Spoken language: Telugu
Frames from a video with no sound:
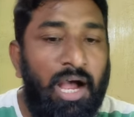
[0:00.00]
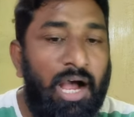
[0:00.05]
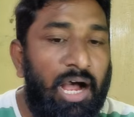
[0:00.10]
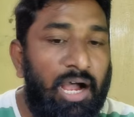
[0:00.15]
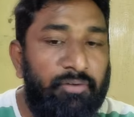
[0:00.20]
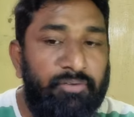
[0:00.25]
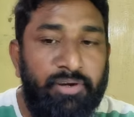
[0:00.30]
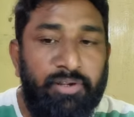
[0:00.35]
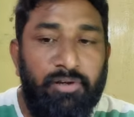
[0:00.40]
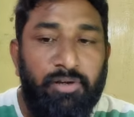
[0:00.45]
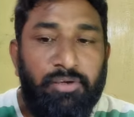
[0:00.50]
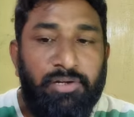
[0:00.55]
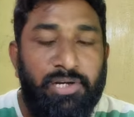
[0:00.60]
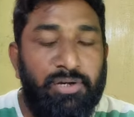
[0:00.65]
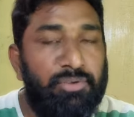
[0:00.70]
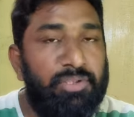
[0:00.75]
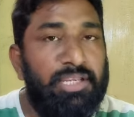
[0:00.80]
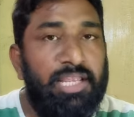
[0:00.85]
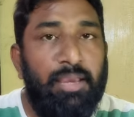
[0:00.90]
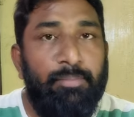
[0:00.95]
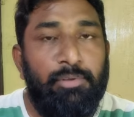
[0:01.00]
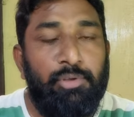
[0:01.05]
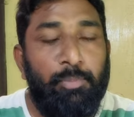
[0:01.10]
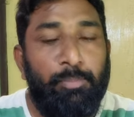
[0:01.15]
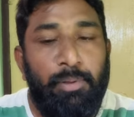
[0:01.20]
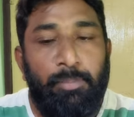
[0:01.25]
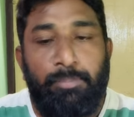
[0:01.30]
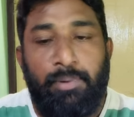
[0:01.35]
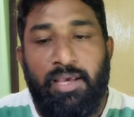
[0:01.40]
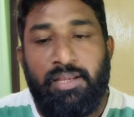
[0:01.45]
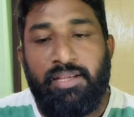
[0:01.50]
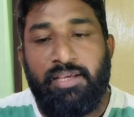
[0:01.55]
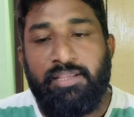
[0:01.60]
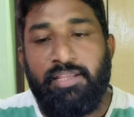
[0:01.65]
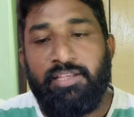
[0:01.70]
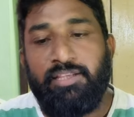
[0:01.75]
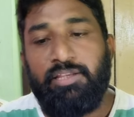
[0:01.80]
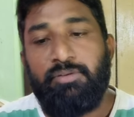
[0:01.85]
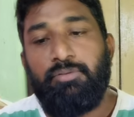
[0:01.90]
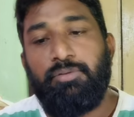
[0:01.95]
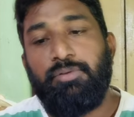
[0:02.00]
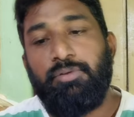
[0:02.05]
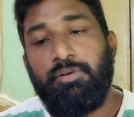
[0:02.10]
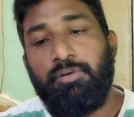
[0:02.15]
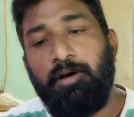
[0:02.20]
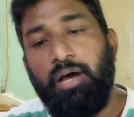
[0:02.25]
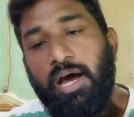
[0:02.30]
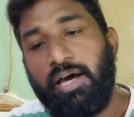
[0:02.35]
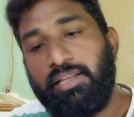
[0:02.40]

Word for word: ఆ వీడియోలో రెండు వందల యాభై రూపాయల ప్లాన్ ఏదైతే ఉందో